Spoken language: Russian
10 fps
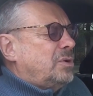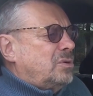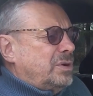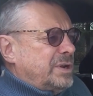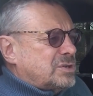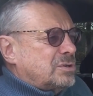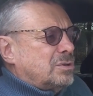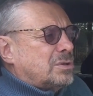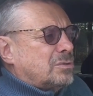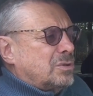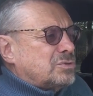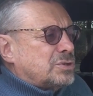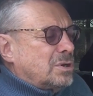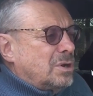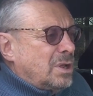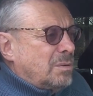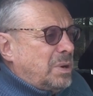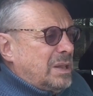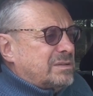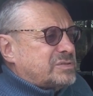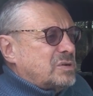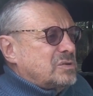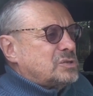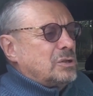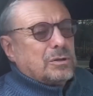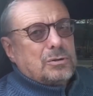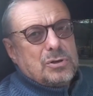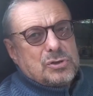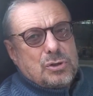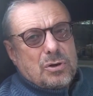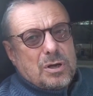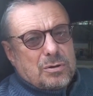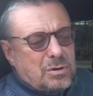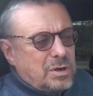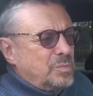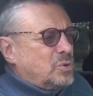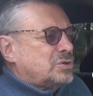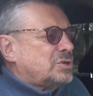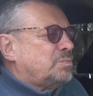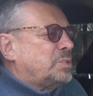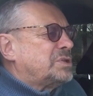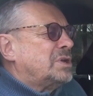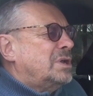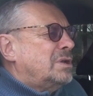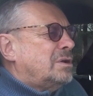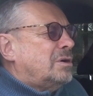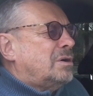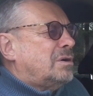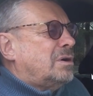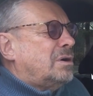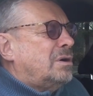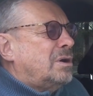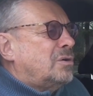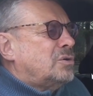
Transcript: Но речь идет о том, что банковского золота, то есть то, которое может быть э, э,